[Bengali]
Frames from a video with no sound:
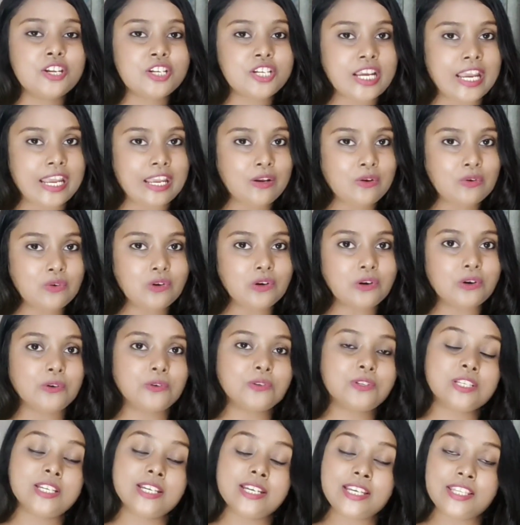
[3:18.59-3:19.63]
সেইগুলোরও
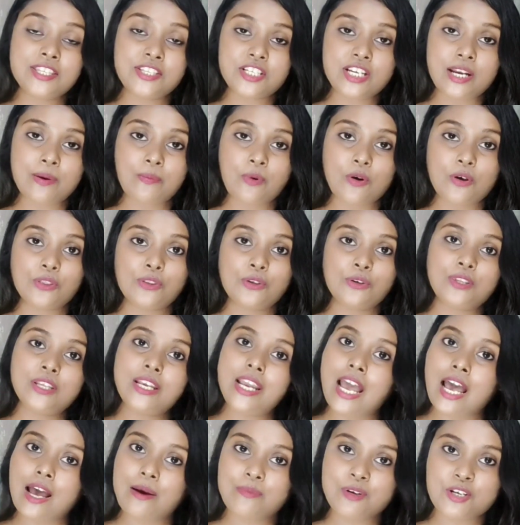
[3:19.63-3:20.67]
চিকিৎসা পদ্ধতি
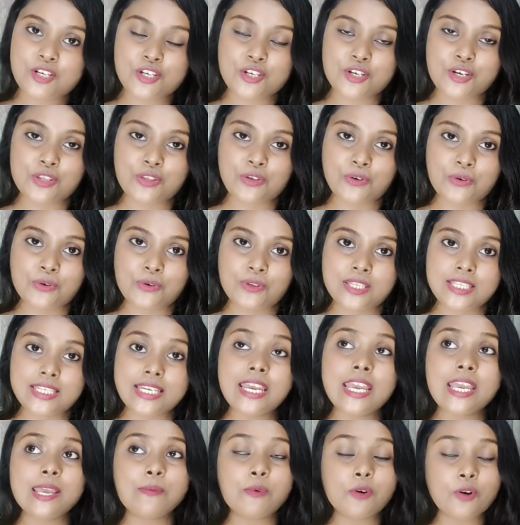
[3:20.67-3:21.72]
আবিষ্কৃত হচ্ছে
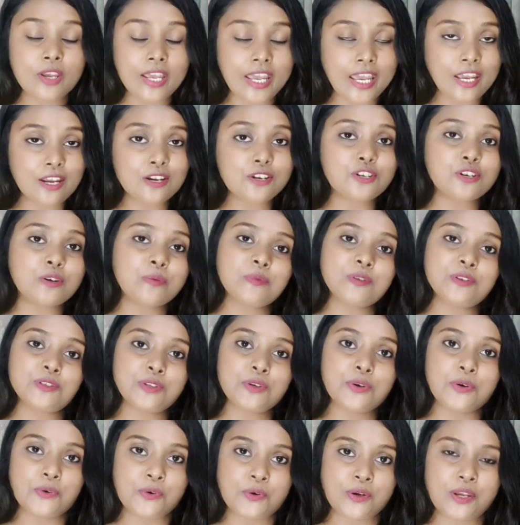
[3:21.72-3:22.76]
এবং এই
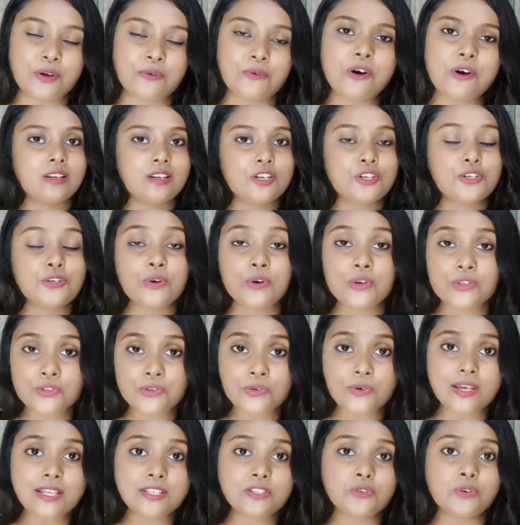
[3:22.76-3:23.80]
সমস্ত রোগেও
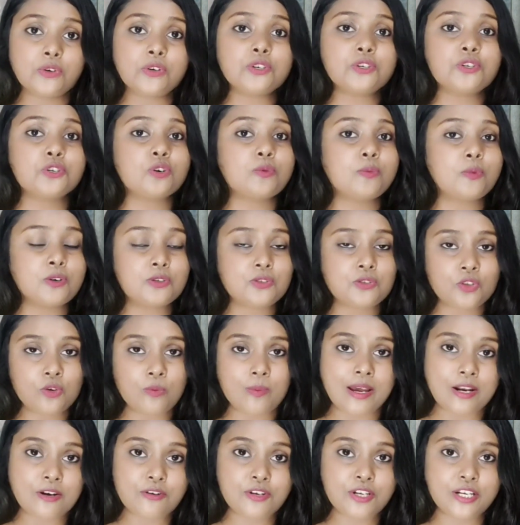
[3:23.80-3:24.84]
সচরাচর সমস্ত
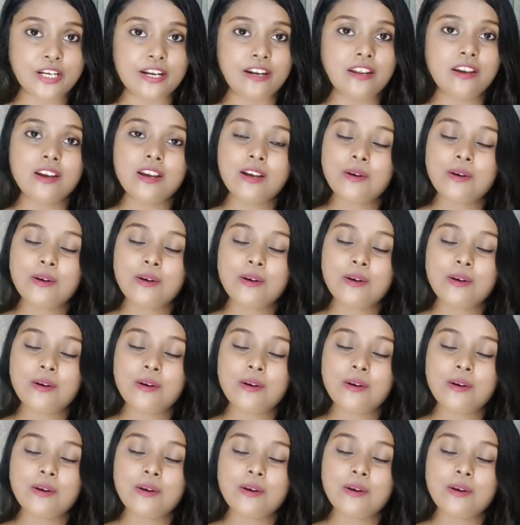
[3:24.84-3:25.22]
মানুষের